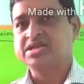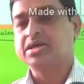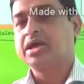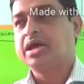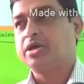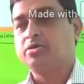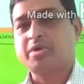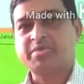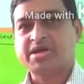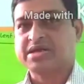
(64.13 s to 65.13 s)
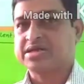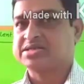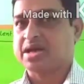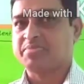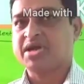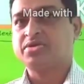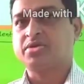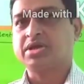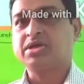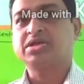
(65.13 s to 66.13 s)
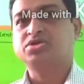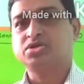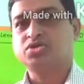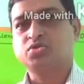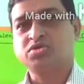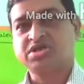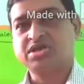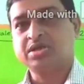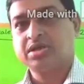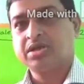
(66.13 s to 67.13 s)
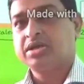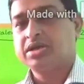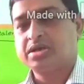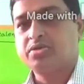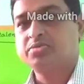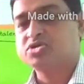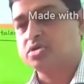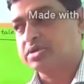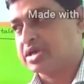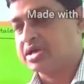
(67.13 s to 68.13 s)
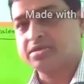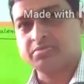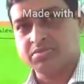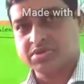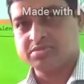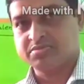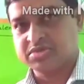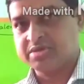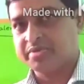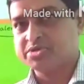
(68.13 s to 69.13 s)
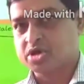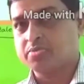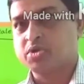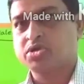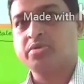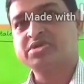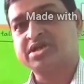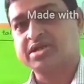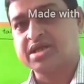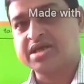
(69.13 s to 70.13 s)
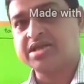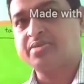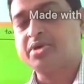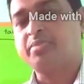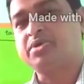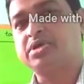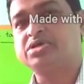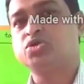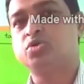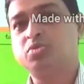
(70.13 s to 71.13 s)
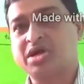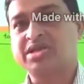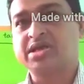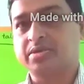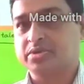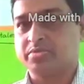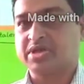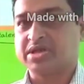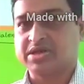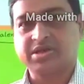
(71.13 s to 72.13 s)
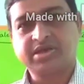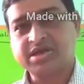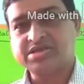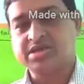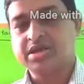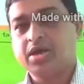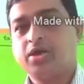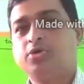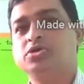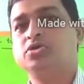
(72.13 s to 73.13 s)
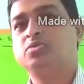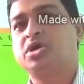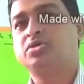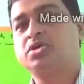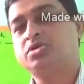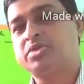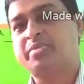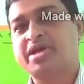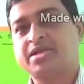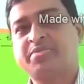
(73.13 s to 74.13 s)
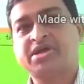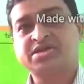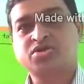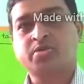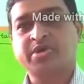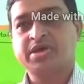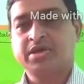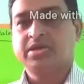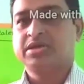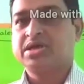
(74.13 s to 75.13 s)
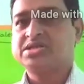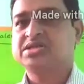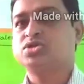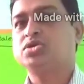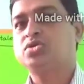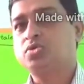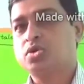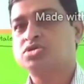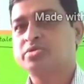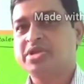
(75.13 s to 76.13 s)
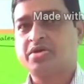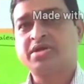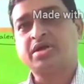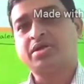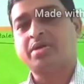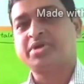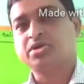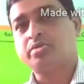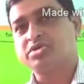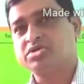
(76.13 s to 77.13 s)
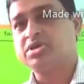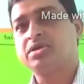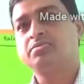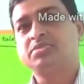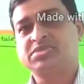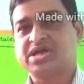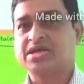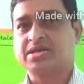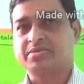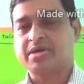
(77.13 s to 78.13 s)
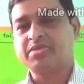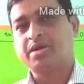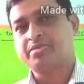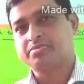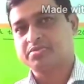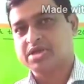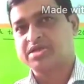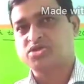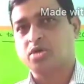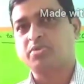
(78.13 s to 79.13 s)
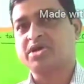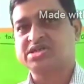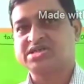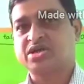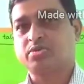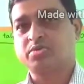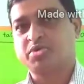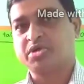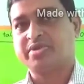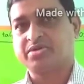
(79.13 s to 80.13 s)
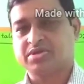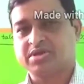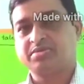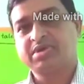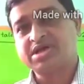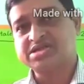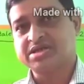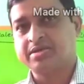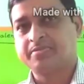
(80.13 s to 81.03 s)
আছে এরকম আমি একটা একটা চ্যাপ্টার ধরে কিছু কিছু কোশ্চেন ইয়ে করবো সরি এখানে কীভাবে সলভ করতে হবে সেটা দেখিয়ে দেবো এবং কিছু হোমওয়ার্ক দিয়ে দেবো তোমাদেরকে ঠিক আছে ওই হোমওয়ার্কগুলি তোমরা বাড়িতে প্র্যাকটিস করবে ঠিক আছে যদি কোনো অসুবিধা হয় তাহলে আমাকে অবশ্যই জানিয়ে দেবে আমি আবার এটা সলভ করার চেষ্টা করবো পরের ভিডিওতে ঠিক আছে